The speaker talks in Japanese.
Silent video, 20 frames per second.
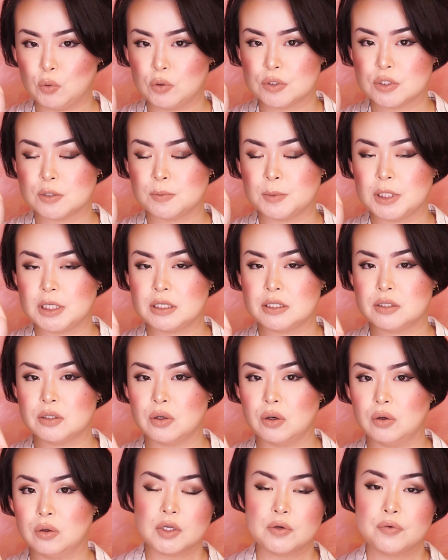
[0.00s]
すすめです
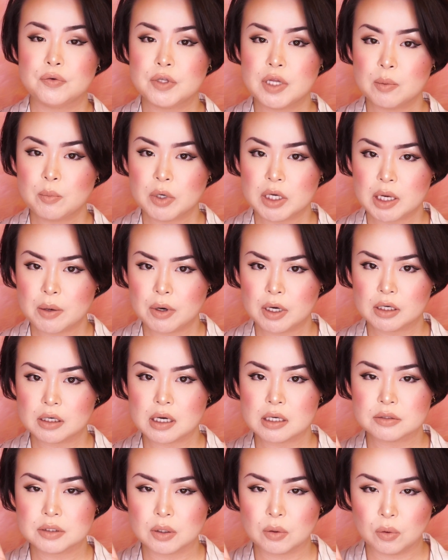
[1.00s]
よで筆も柔ら
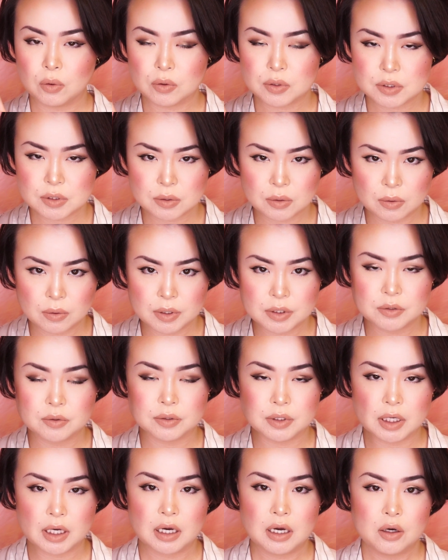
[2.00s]
かくて細い
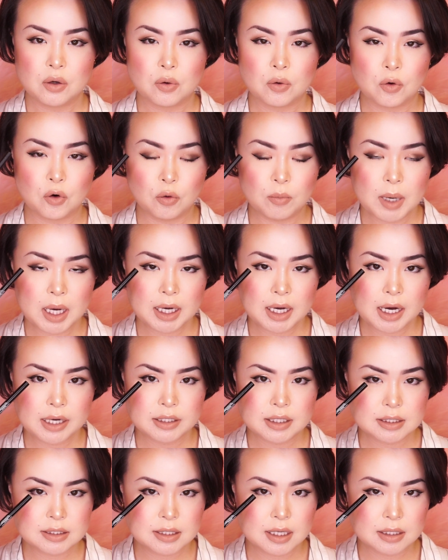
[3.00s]
ので細か
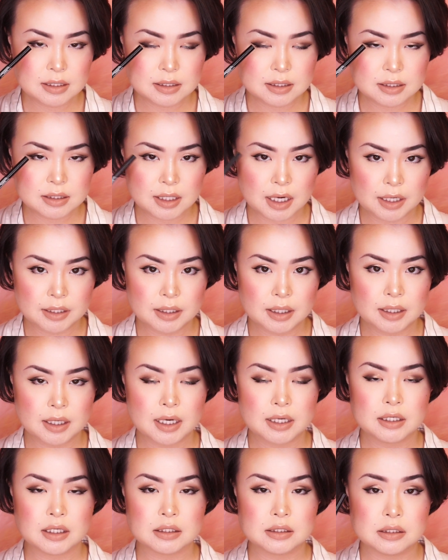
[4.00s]
いね繊細な
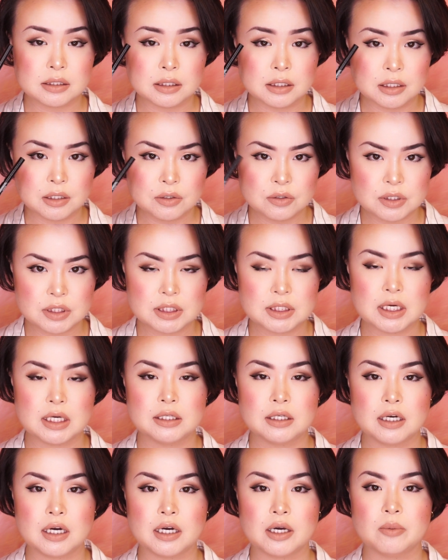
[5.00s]
ラインが自由自在
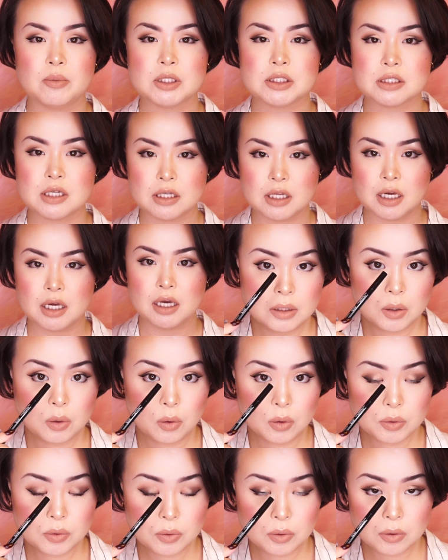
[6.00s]
に描けましたねで
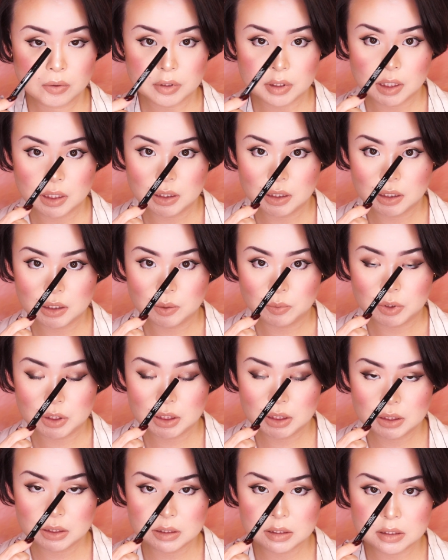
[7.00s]
こういうところに入れても
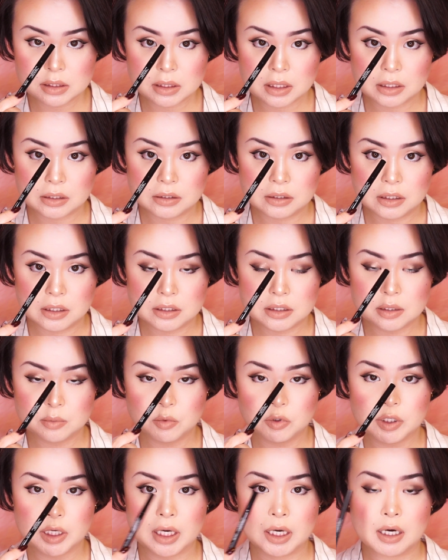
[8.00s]
一切にじ
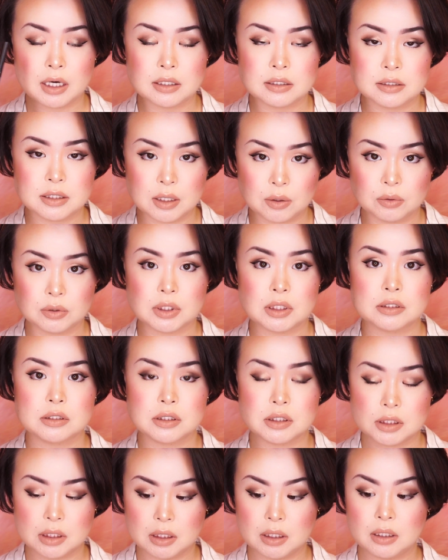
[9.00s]
む気配ゼロです
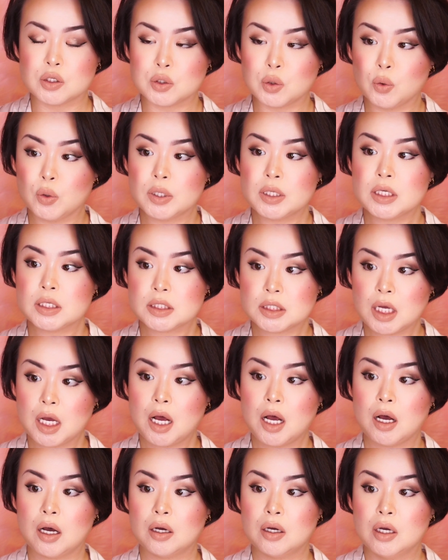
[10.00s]
しそれで
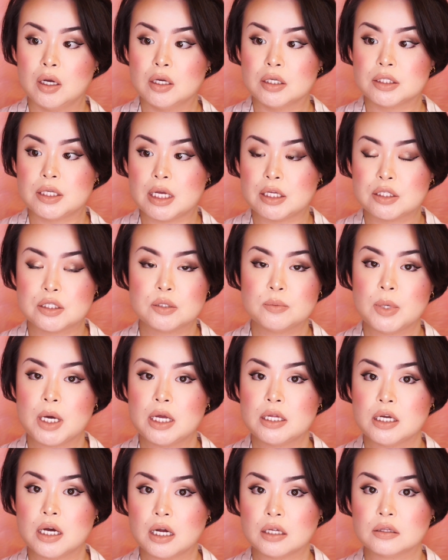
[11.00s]
さ説
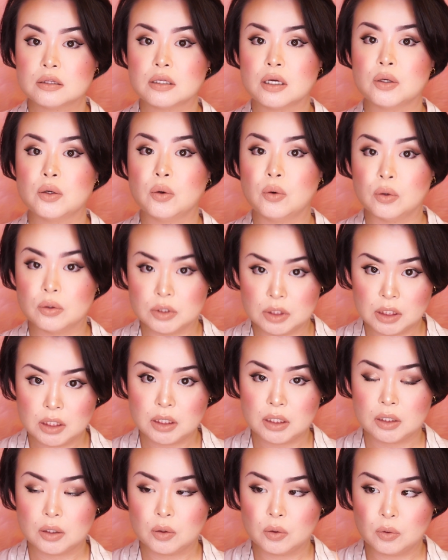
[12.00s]
明にあったよう
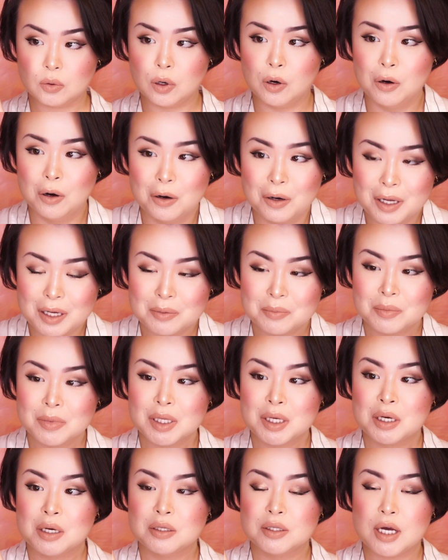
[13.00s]
にこれ
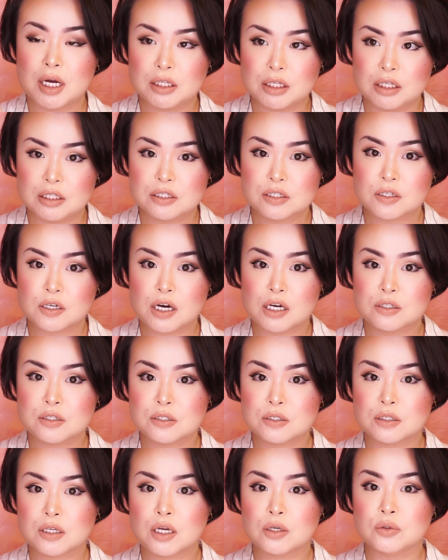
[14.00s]
何使い
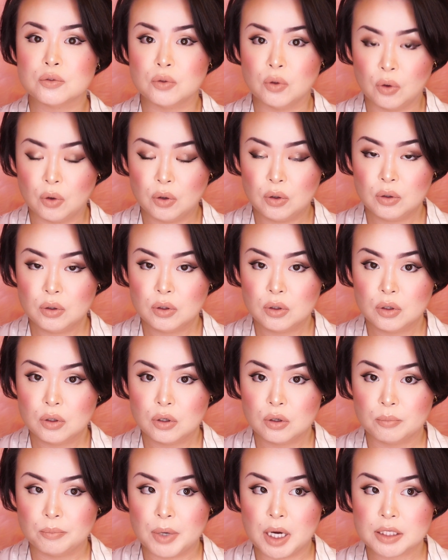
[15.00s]
続けると
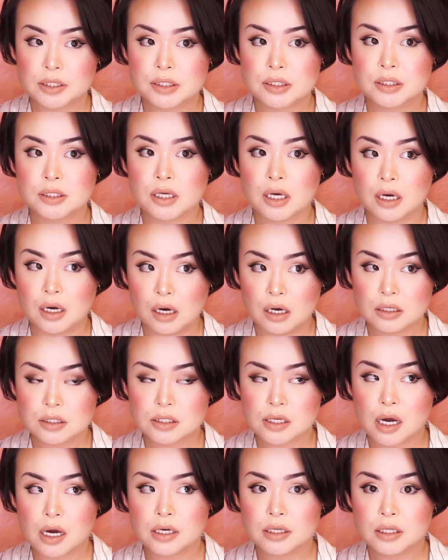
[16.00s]
まつげが
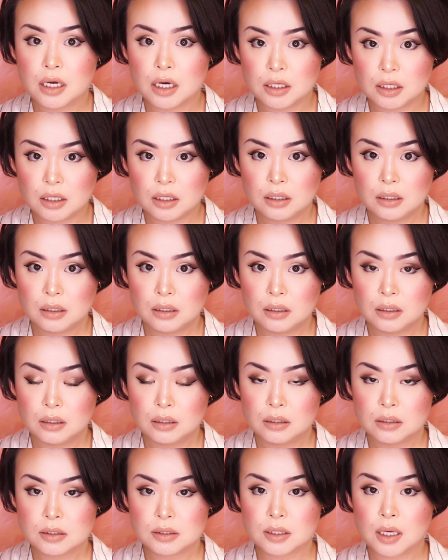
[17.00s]
最大
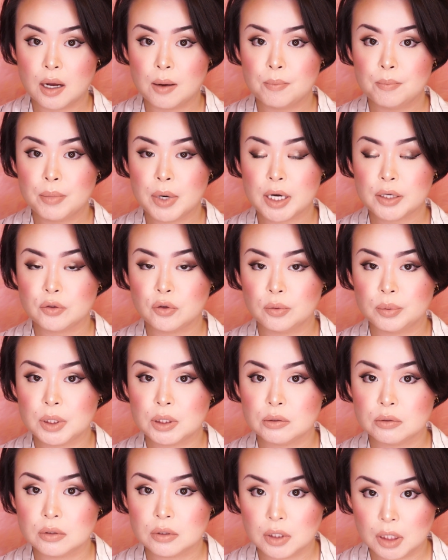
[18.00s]
3倍伸び
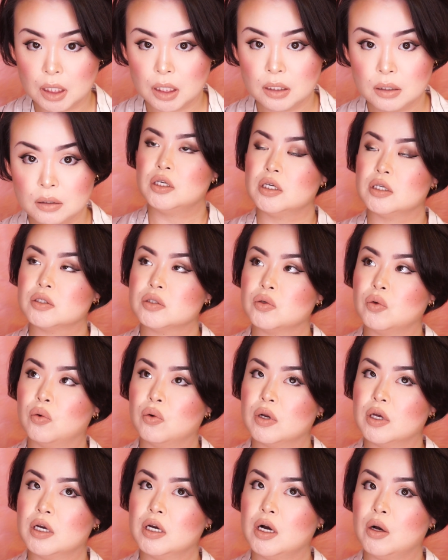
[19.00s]
るっていや
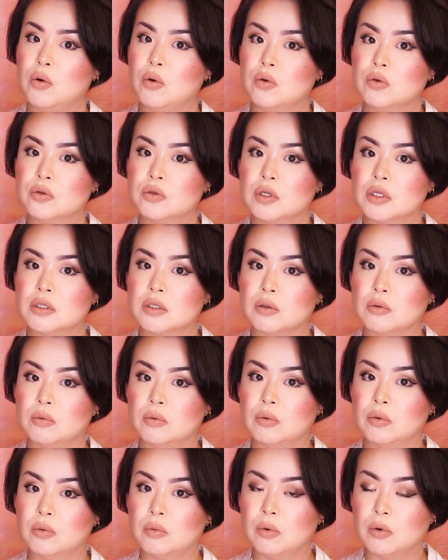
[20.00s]
それが本当だったらも
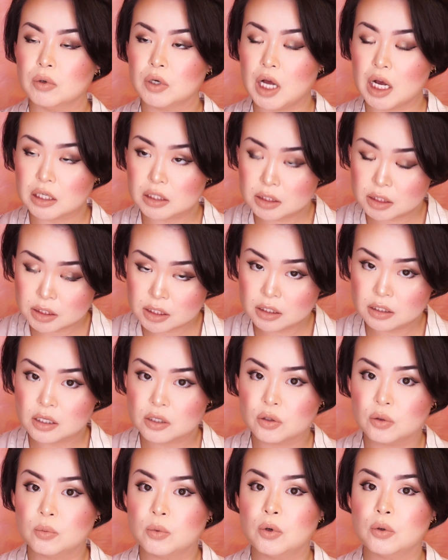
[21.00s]
う画期的
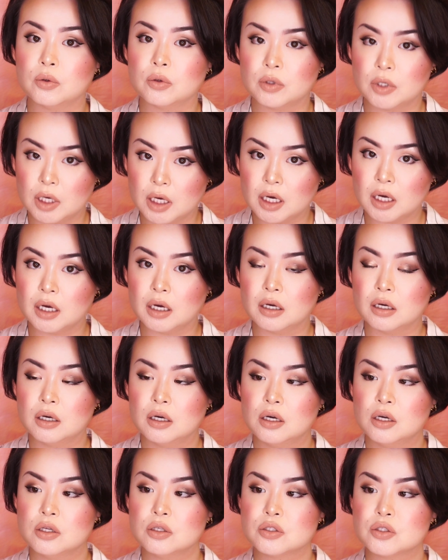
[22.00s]
だと思うので
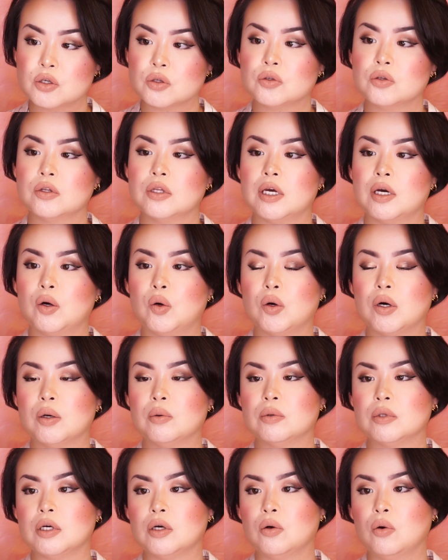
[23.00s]
ちょっとね、これ
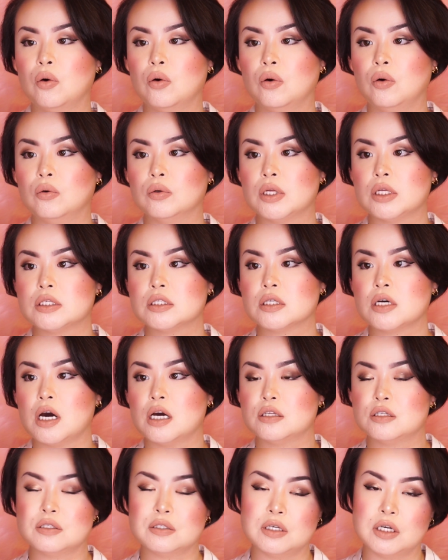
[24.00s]
もね、今後ね、
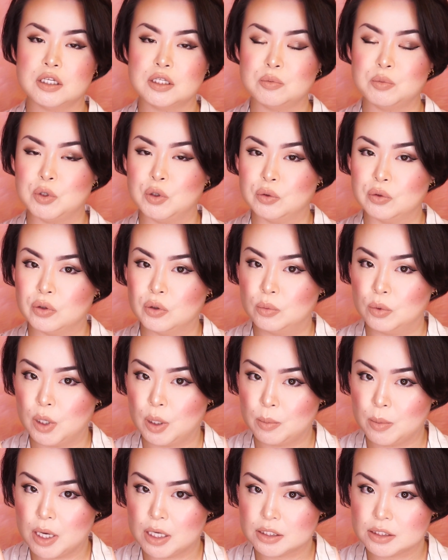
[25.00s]
使い続けてみようと思
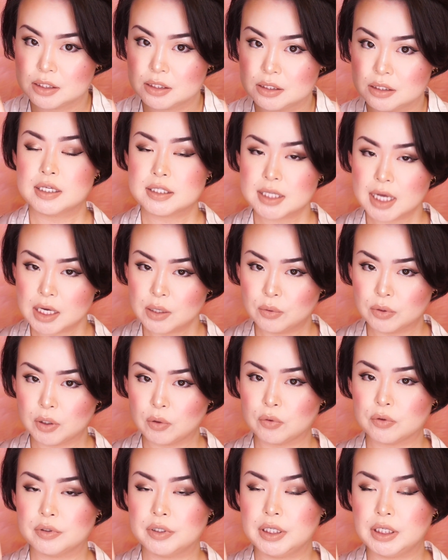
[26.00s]
います。で、最後
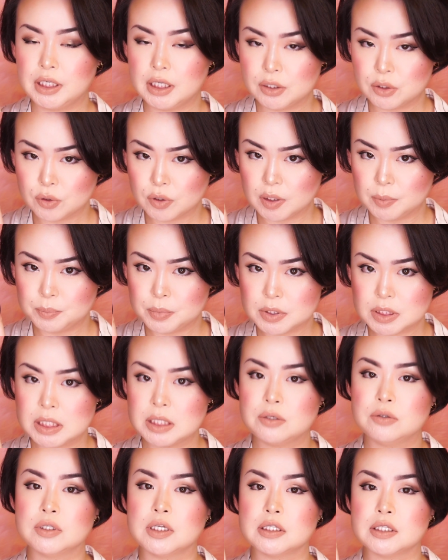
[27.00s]
ね、この
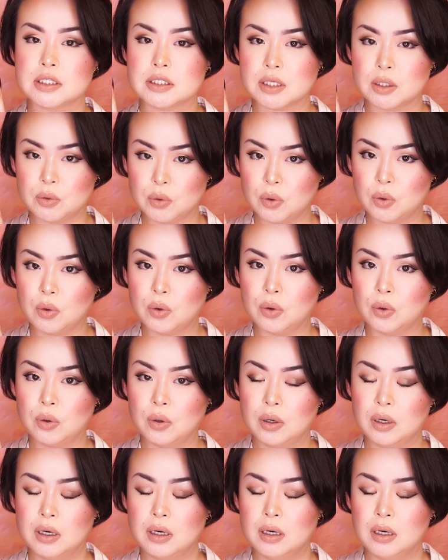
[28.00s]
リキッドリップスティックなんですけど、